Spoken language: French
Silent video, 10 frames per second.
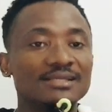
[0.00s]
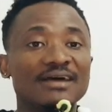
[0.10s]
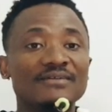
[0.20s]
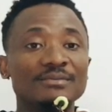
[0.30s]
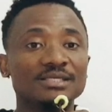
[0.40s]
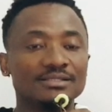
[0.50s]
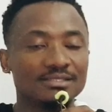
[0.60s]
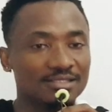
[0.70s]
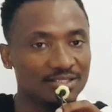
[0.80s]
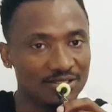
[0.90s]
la famille,
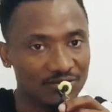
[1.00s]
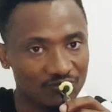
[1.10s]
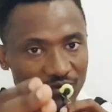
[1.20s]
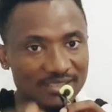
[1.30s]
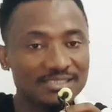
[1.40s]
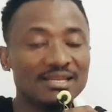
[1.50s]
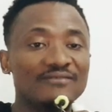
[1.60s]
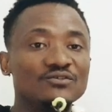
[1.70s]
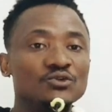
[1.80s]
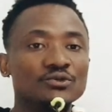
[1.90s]
voici la
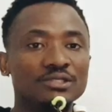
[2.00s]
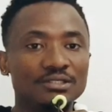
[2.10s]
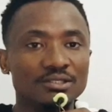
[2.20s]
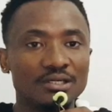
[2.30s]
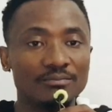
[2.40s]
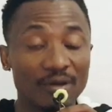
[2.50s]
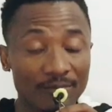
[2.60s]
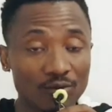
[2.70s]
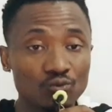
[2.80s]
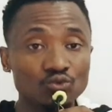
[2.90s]
vidéo de
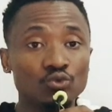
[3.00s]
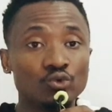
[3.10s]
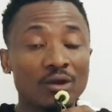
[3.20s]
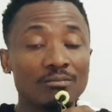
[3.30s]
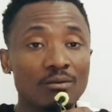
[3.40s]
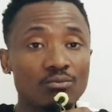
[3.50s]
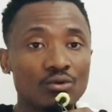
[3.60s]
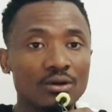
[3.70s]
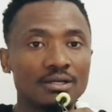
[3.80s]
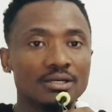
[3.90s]
Papa Koudou Laurent Babou.